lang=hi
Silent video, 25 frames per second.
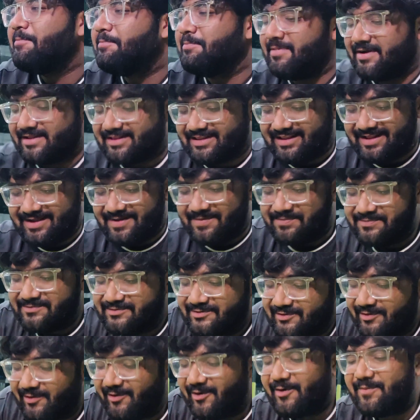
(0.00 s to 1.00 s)
मतलब
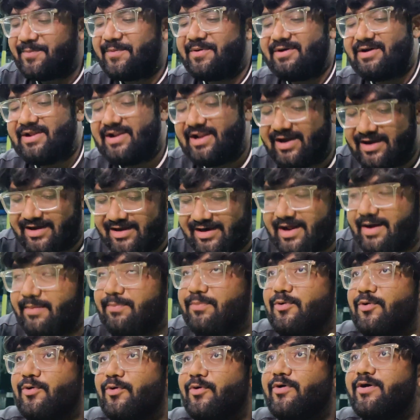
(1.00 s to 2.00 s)
सौ रुपए वाला अगर
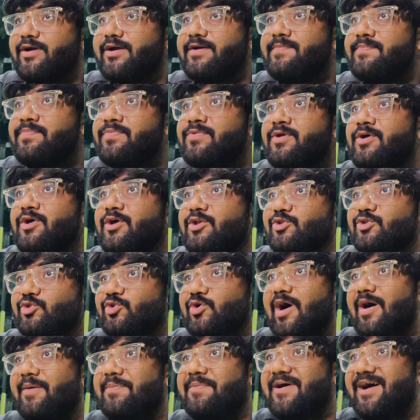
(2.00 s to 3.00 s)
आप लोगे
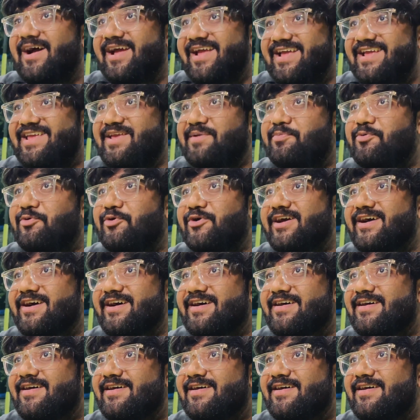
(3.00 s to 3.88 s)
तो आपका एक ही फूटेगा